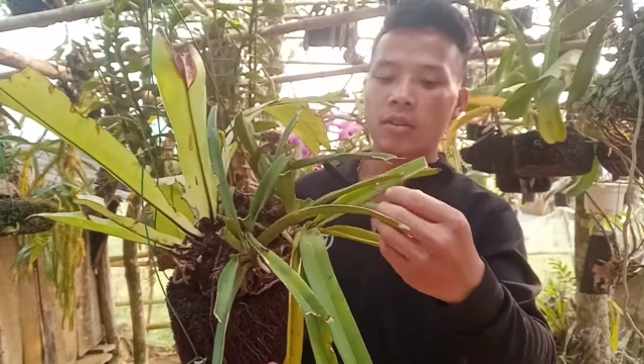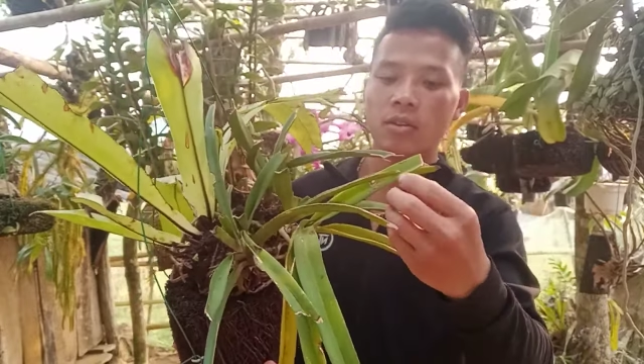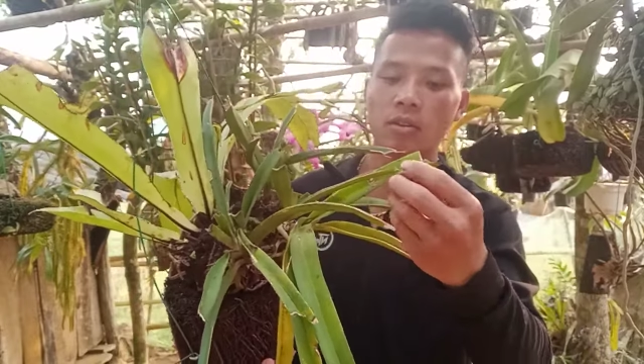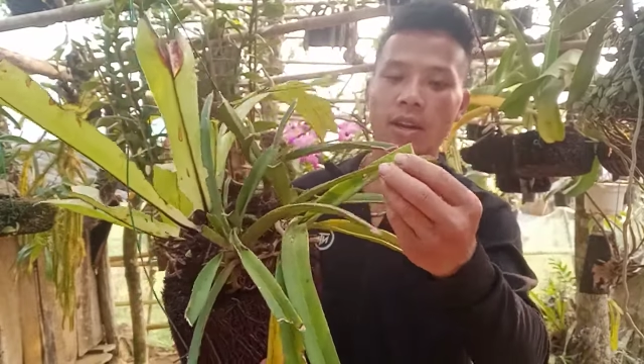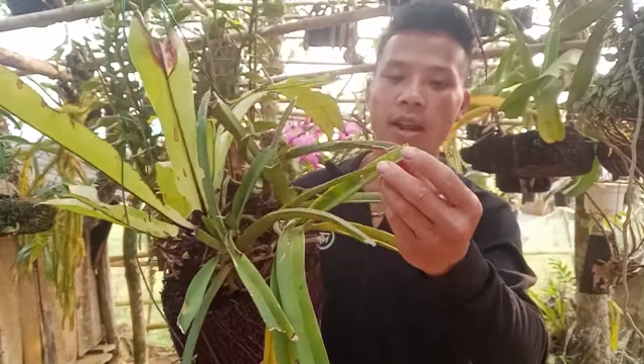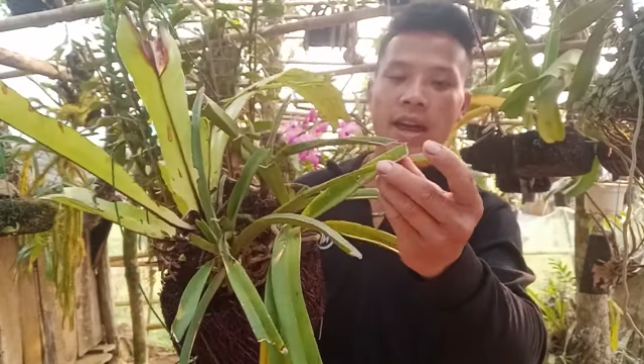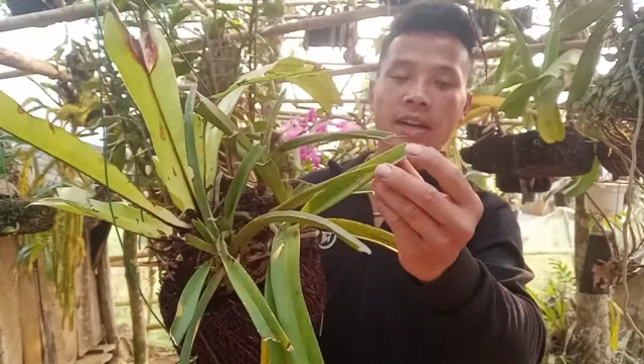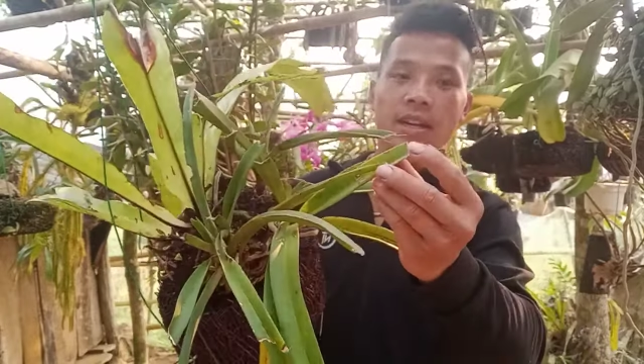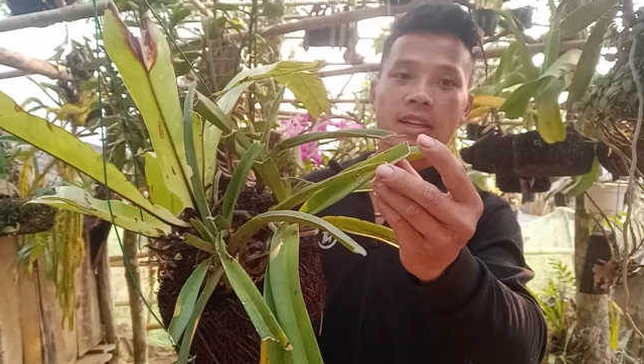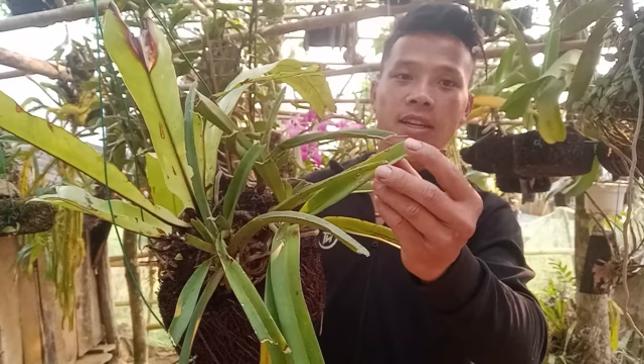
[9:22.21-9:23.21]
ngọn lá
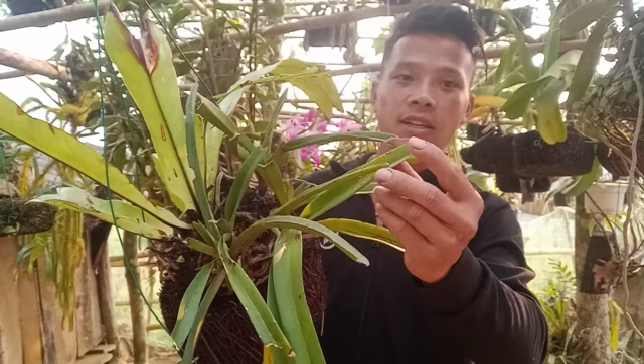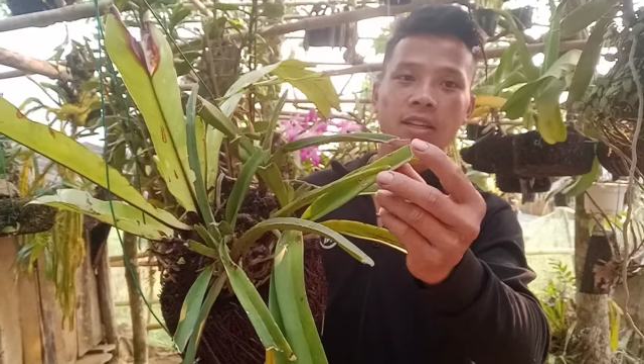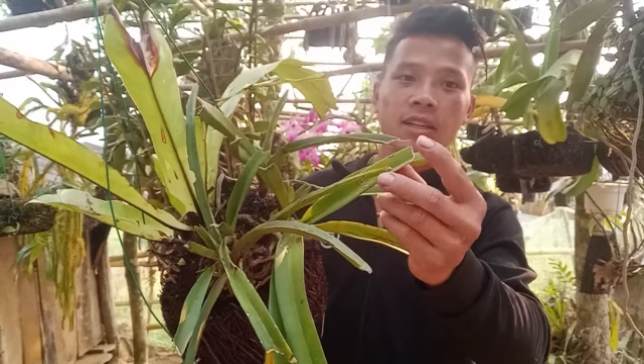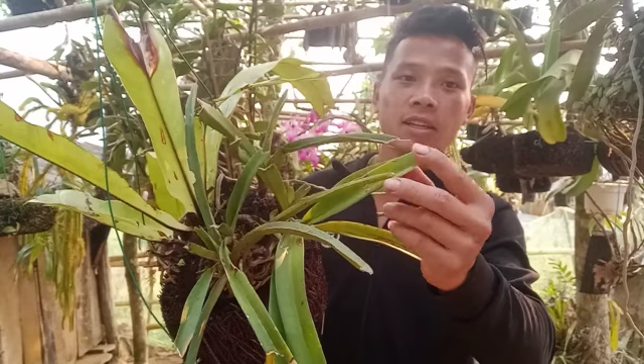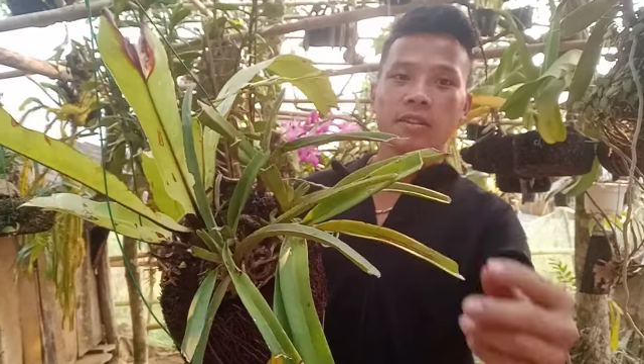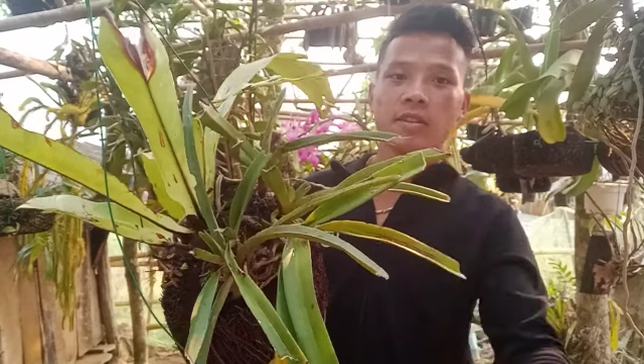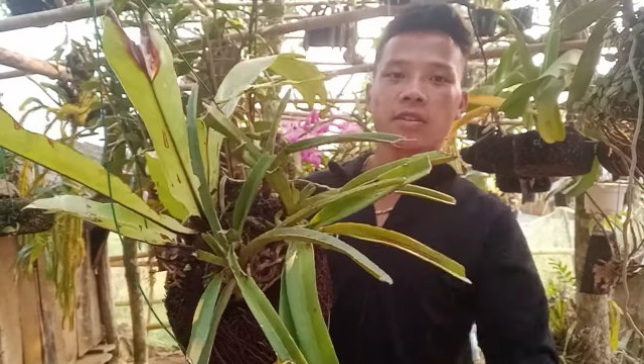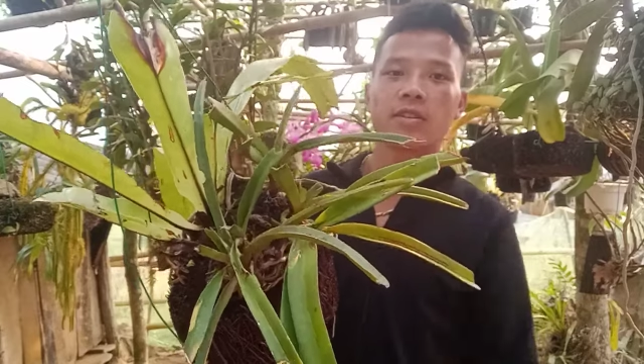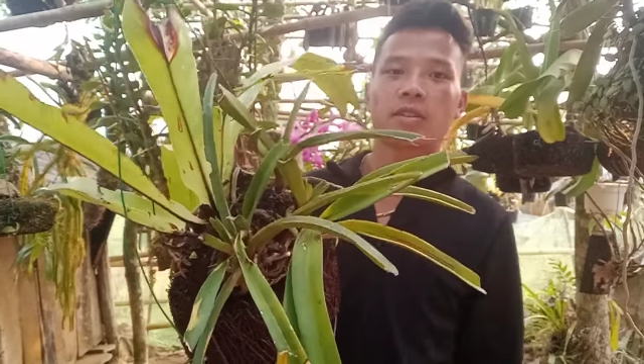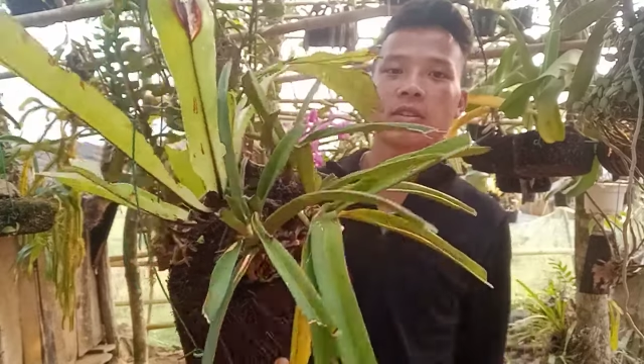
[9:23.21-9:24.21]
này này.
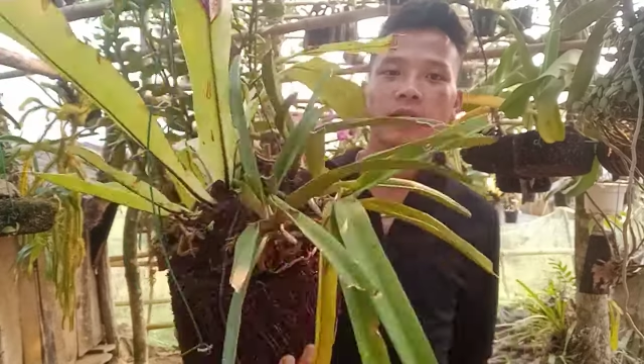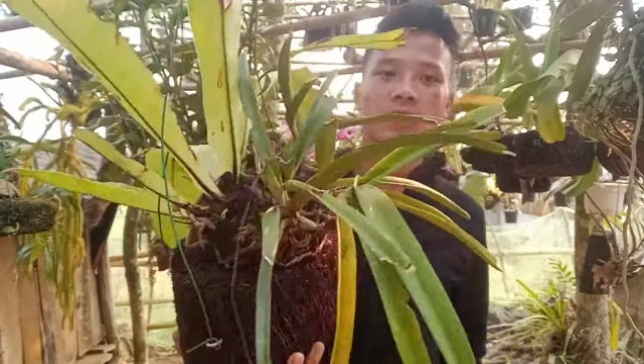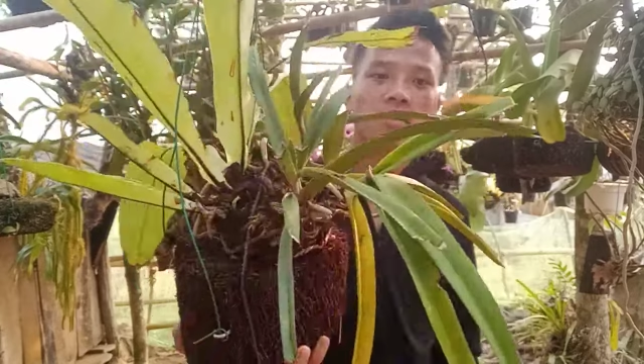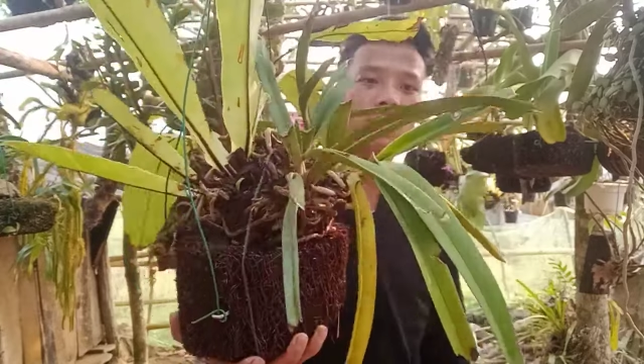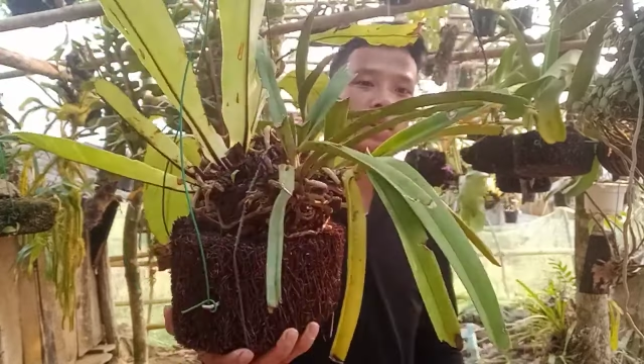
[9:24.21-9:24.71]
Nó bị